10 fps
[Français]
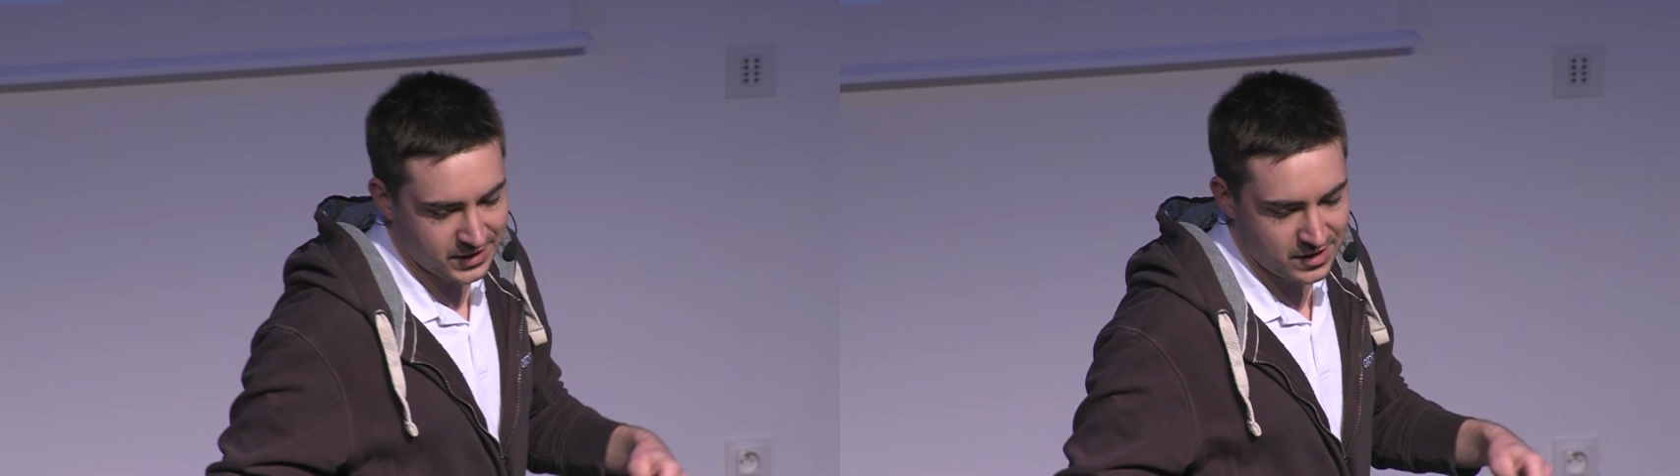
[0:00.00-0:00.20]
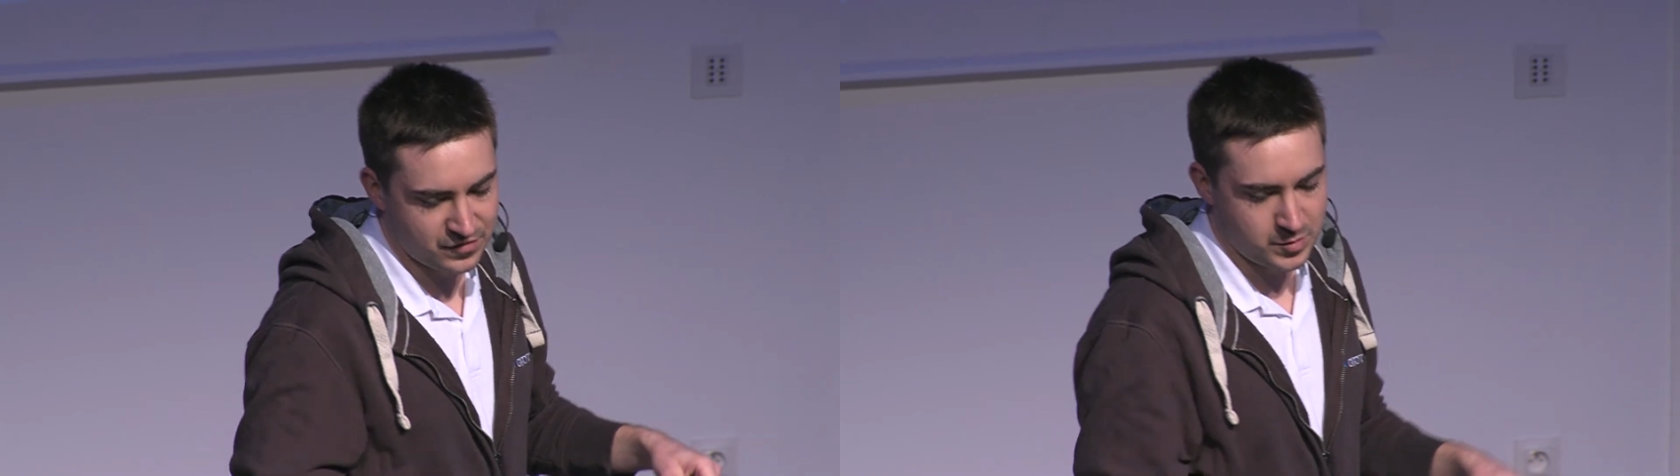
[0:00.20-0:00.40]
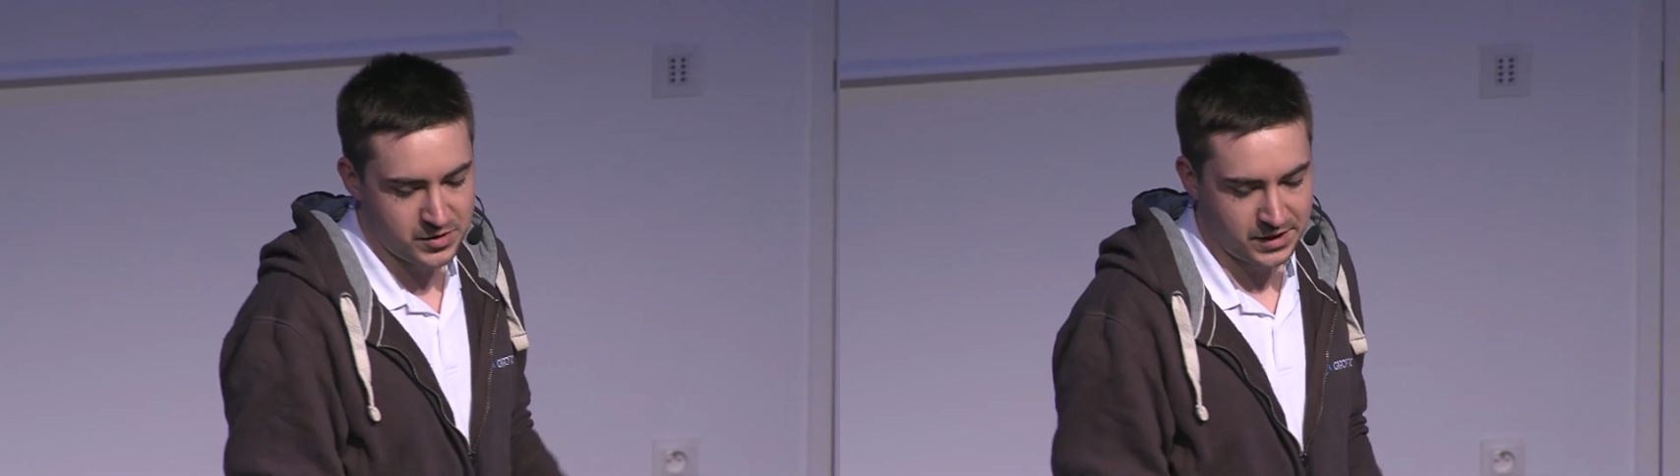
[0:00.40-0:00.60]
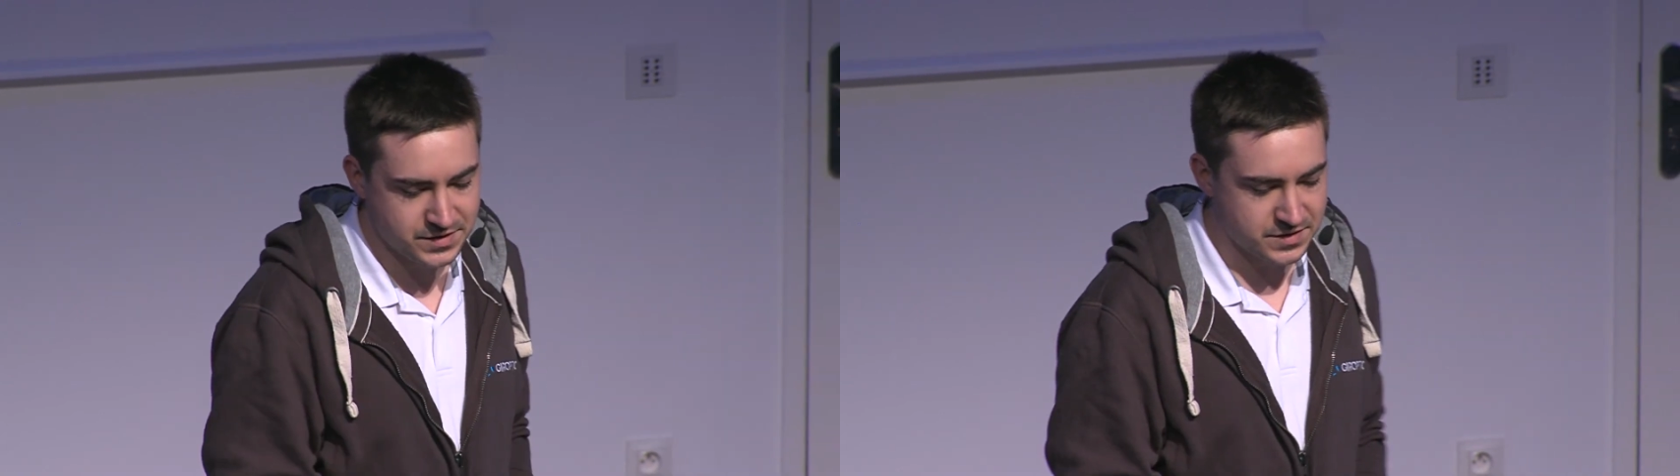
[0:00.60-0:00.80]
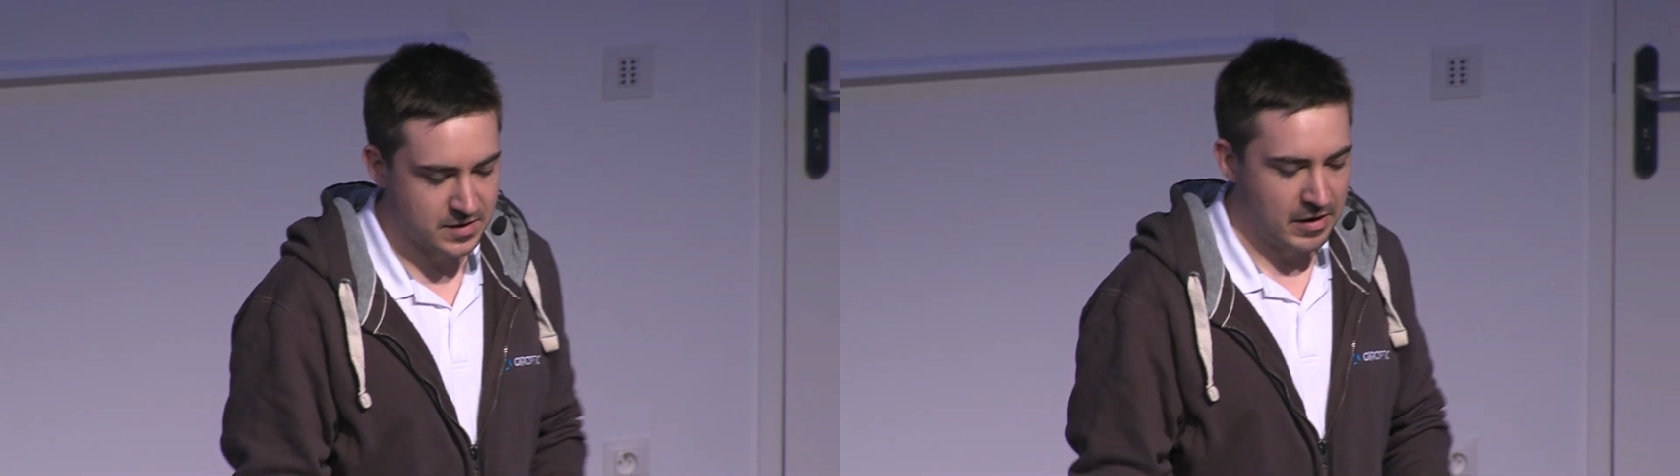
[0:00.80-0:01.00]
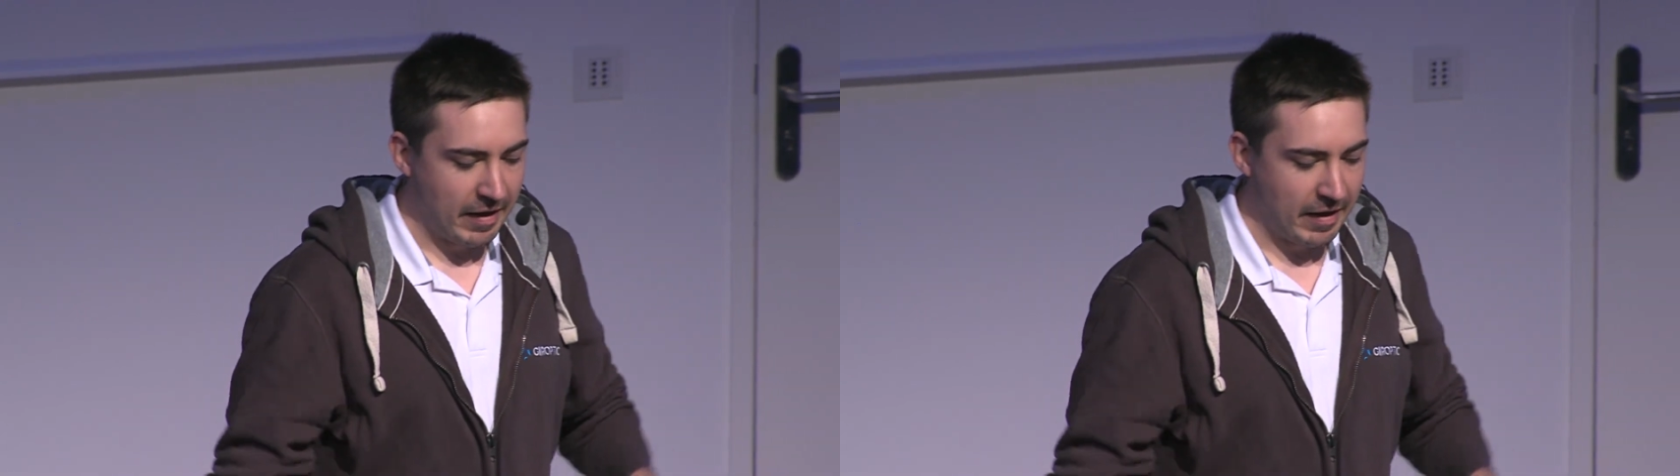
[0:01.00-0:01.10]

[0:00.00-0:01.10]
les VPS.